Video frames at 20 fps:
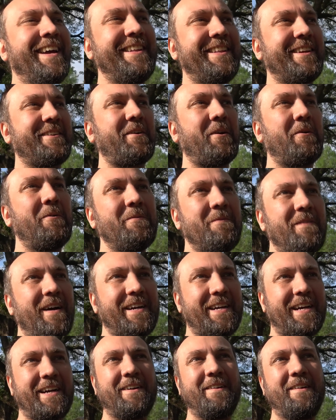Tylko
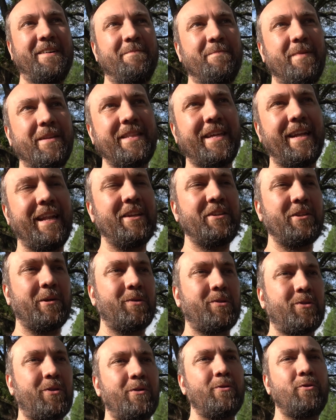uwaga, będę
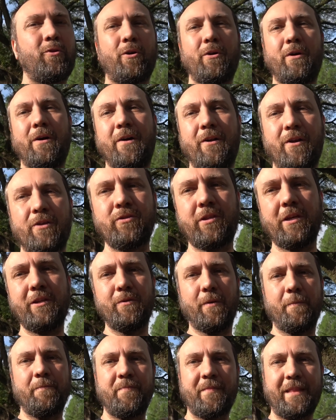leciał stąd do
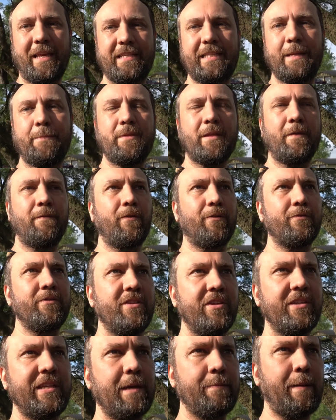Londynu. Następnie w
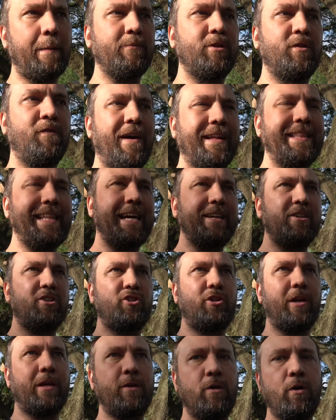Londynie mam
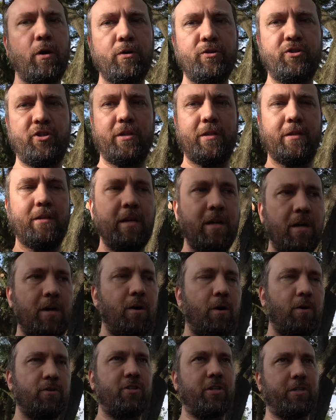12 godzin
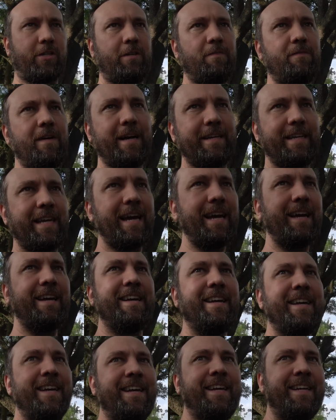oczekiwania
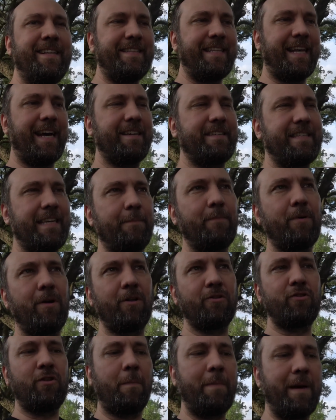na
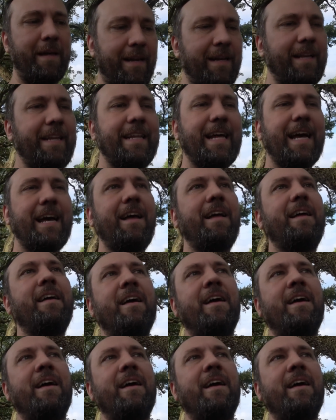samolot do Berlina,